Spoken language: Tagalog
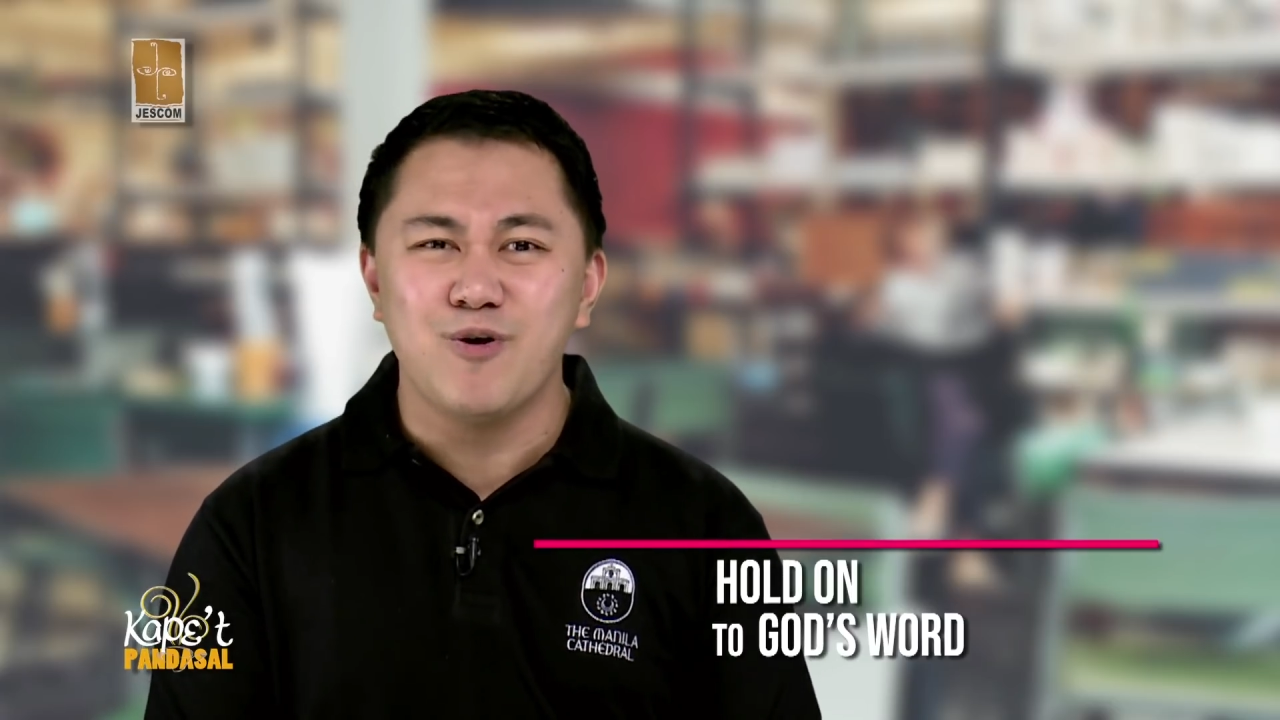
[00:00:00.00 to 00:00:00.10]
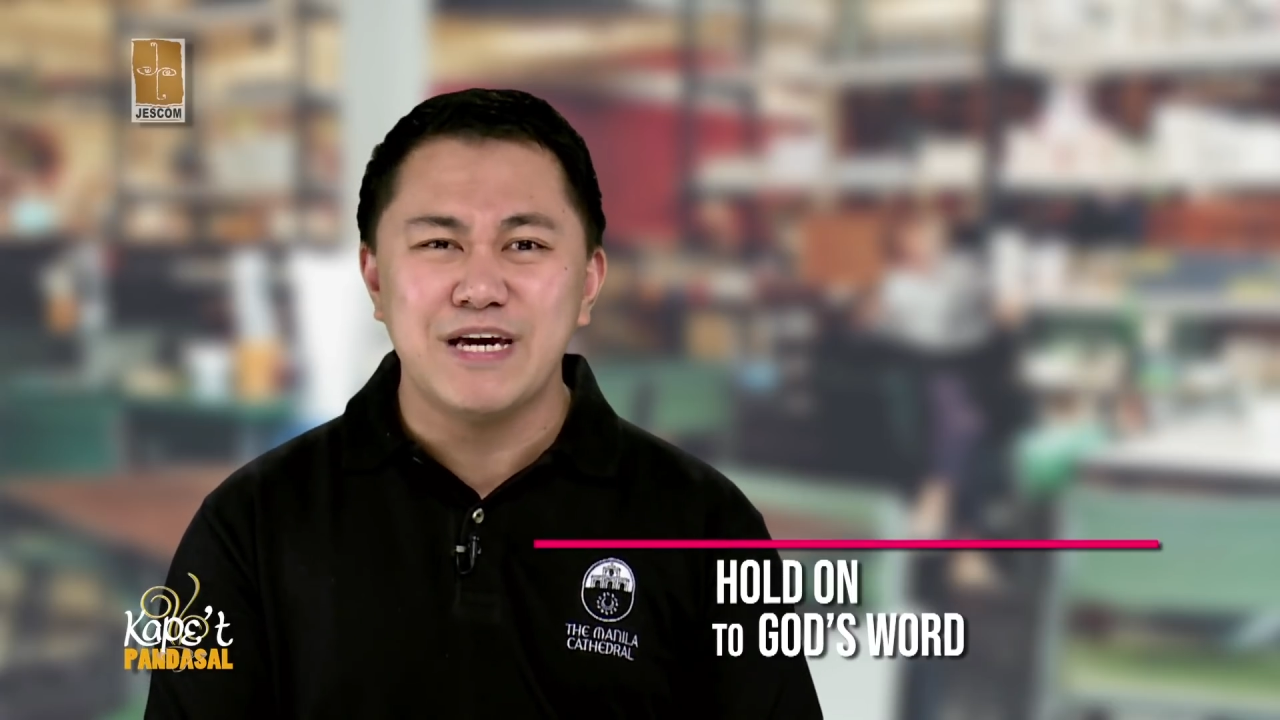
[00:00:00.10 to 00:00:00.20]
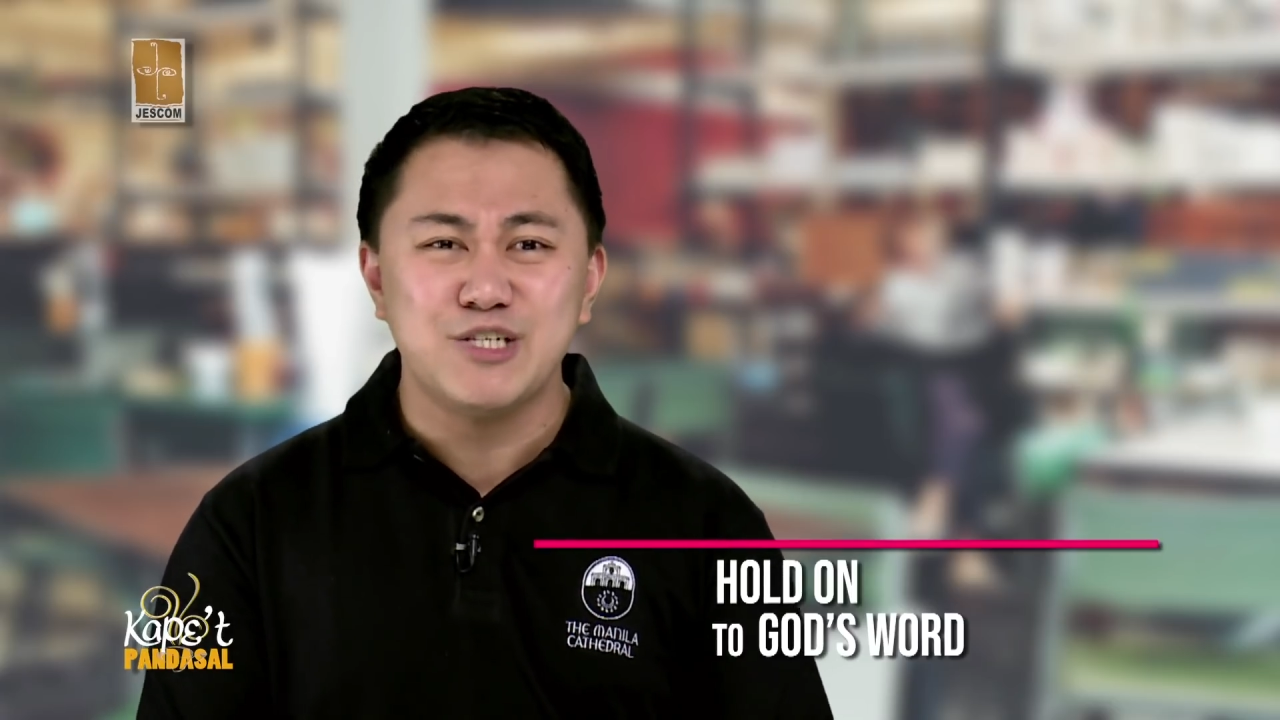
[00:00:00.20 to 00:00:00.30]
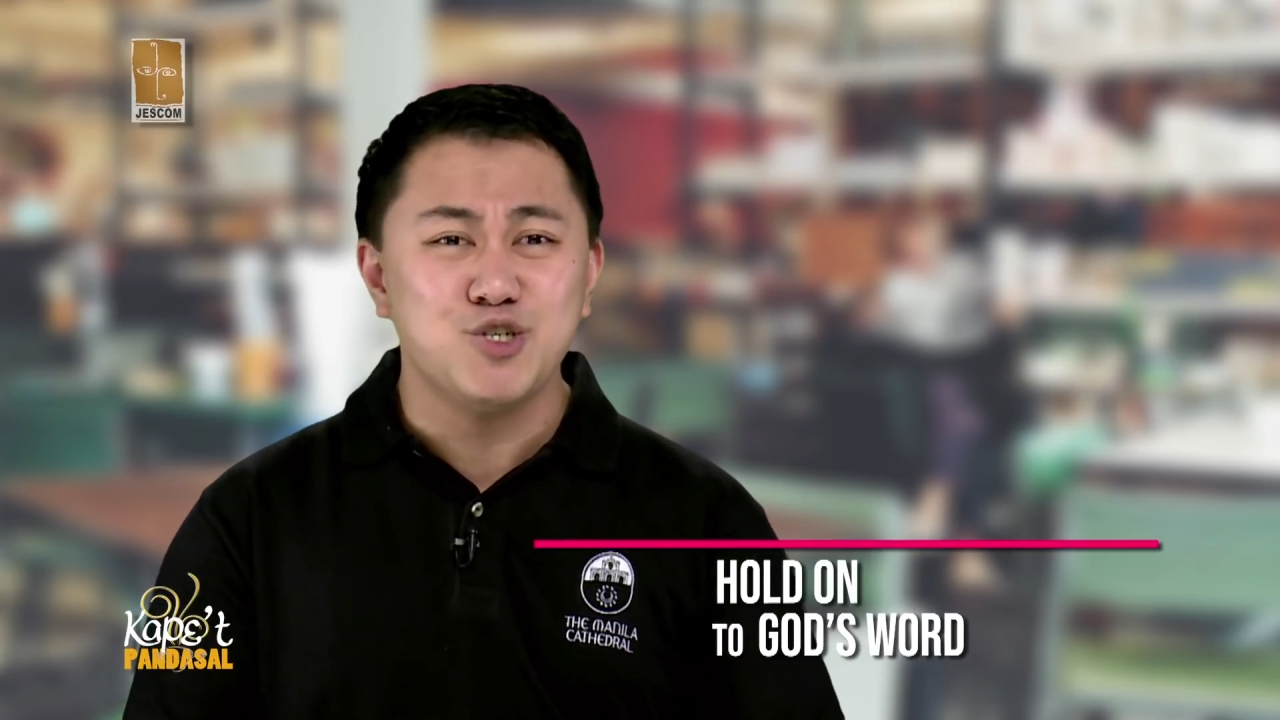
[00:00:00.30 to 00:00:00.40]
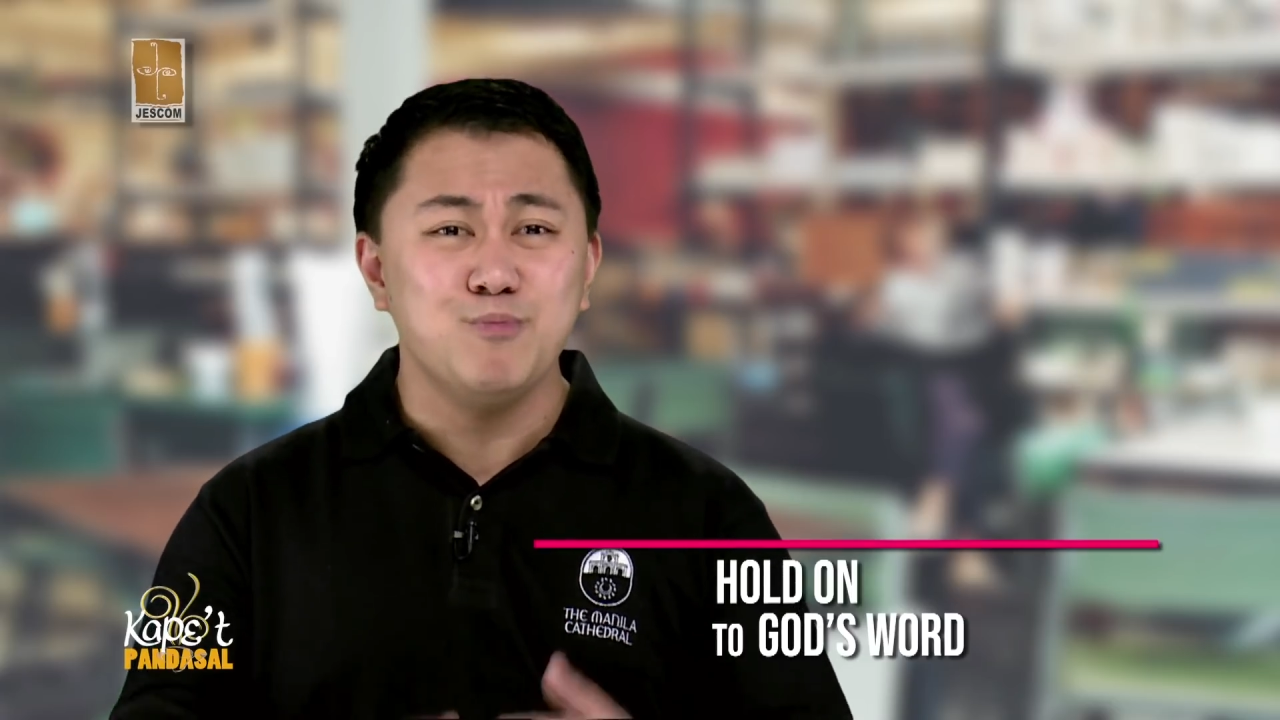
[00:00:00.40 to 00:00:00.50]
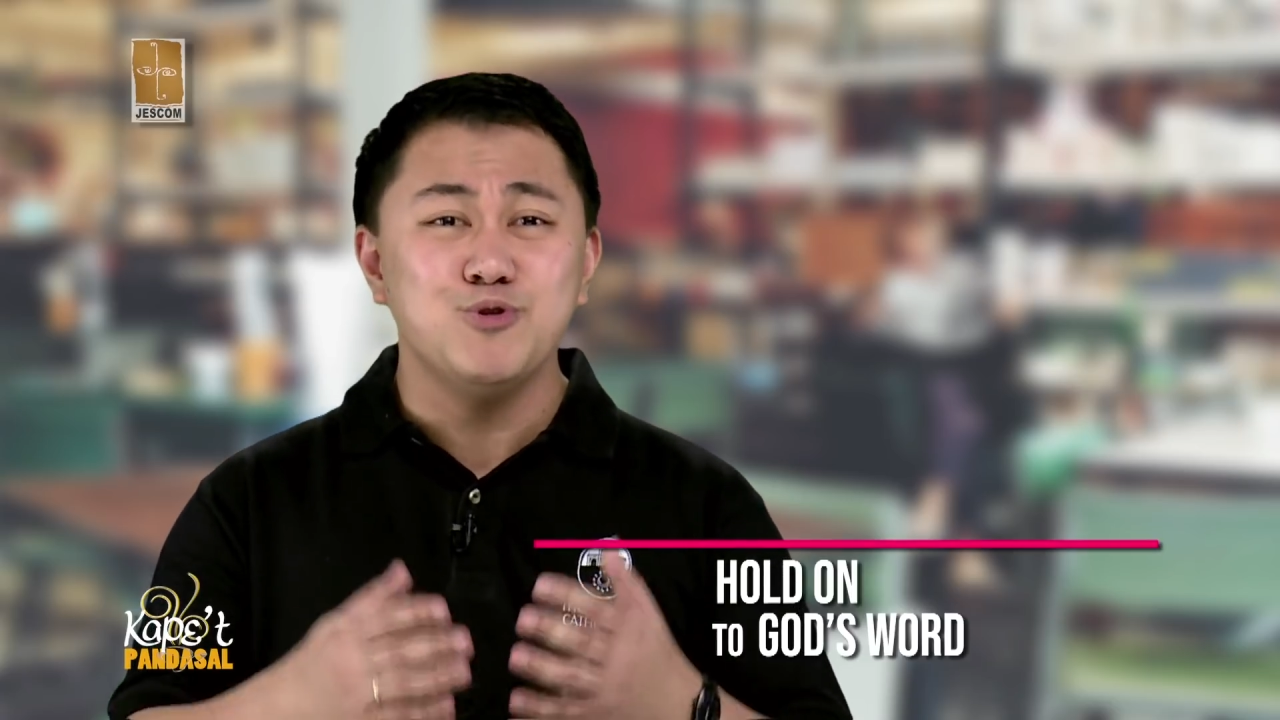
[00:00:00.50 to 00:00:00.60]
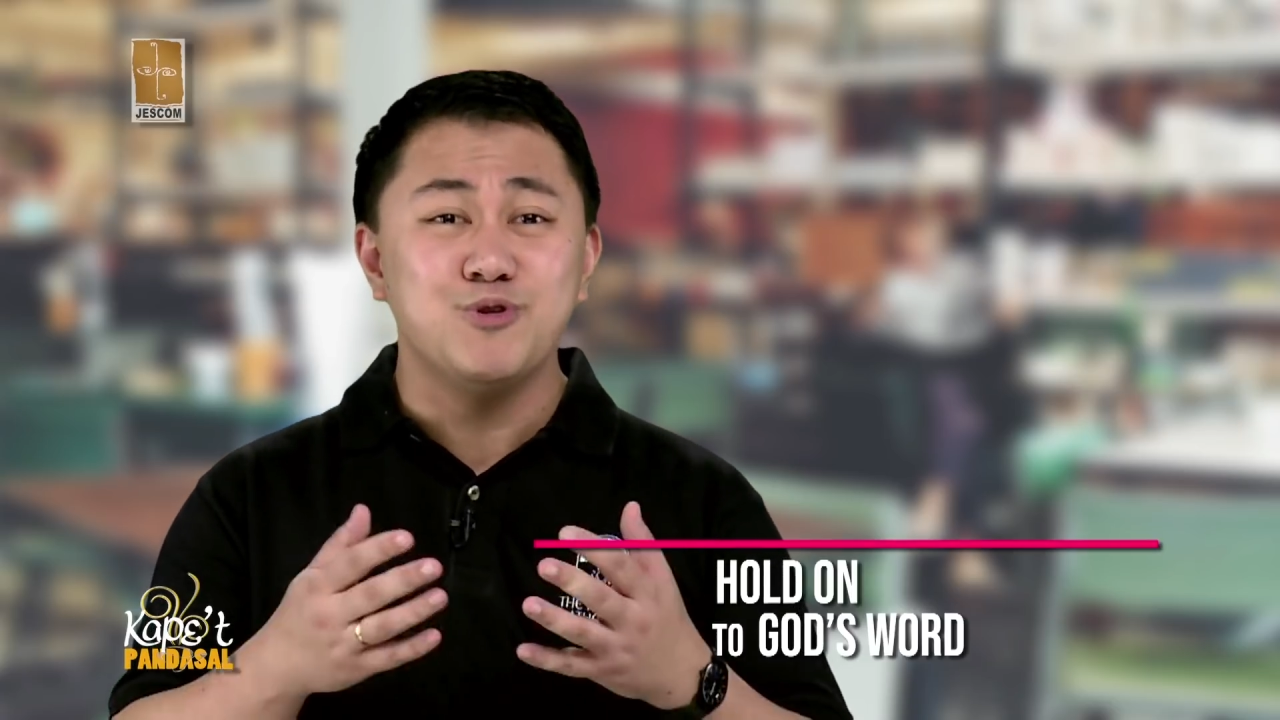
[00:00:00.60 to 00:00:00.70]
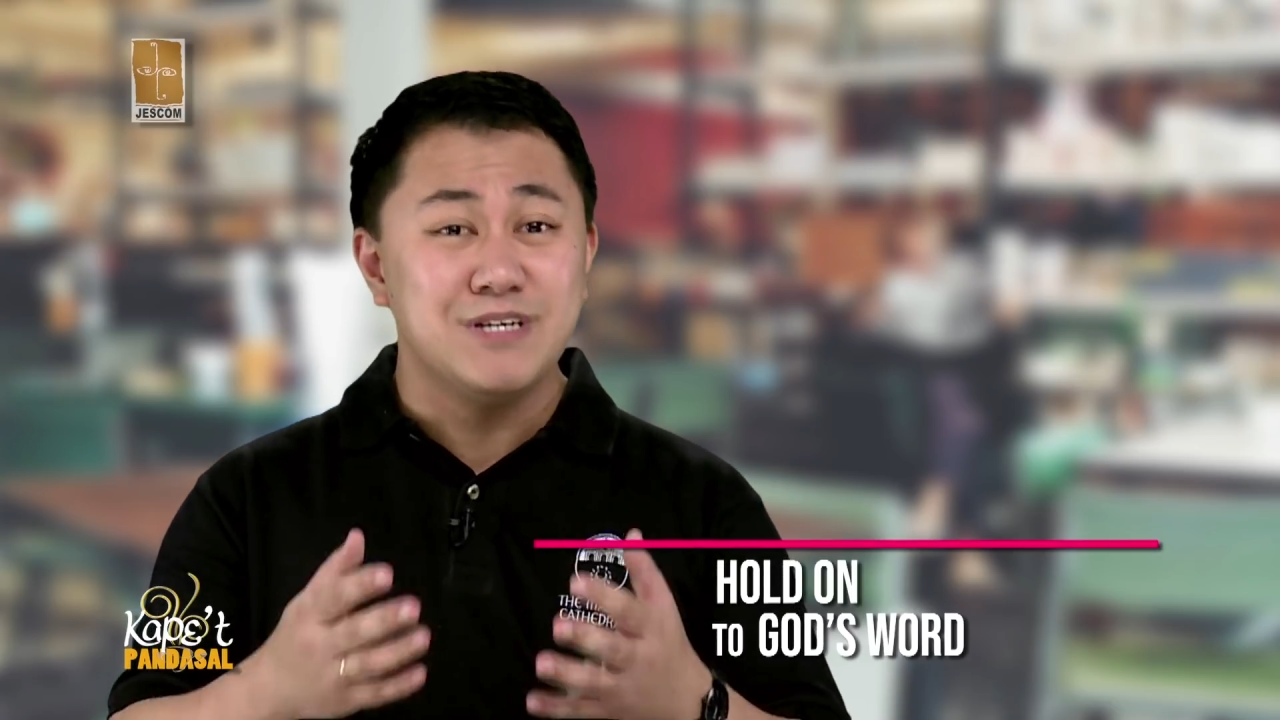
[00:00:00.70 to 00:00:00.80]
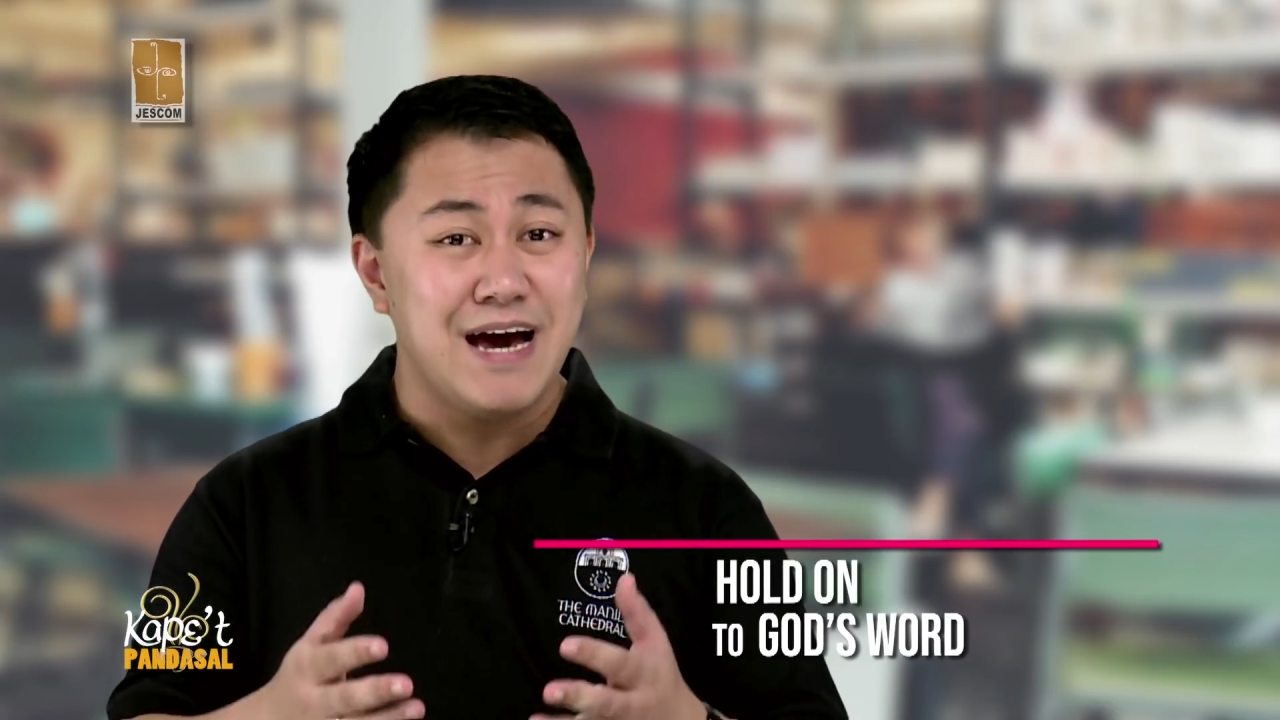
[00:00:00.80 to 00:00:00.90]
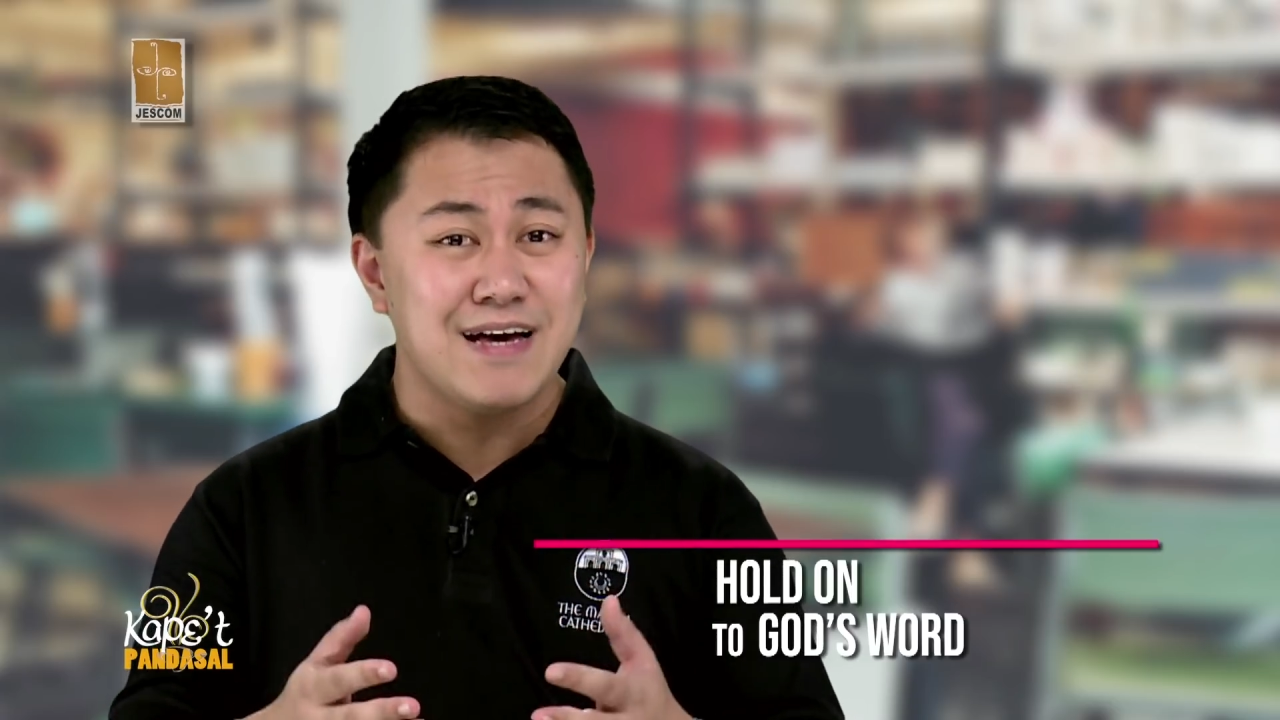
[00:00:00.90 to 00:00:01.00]
o kaya
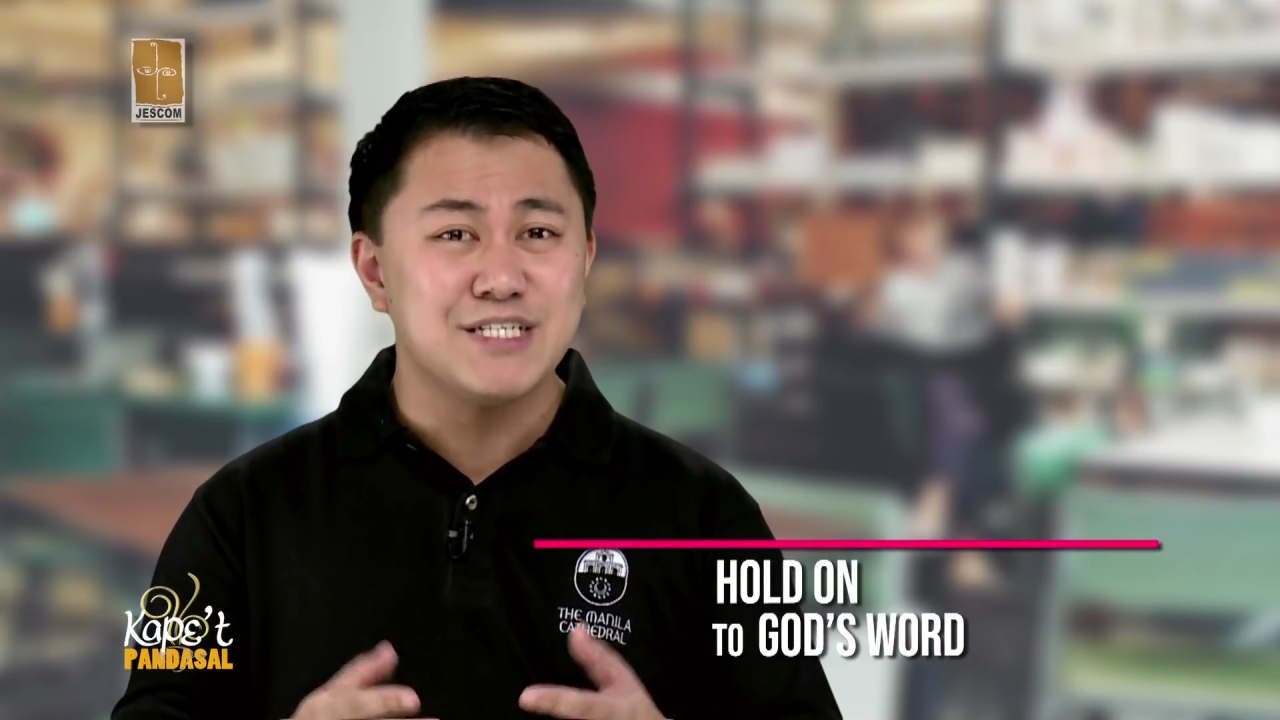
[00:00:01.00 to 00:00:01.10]
sumunod ka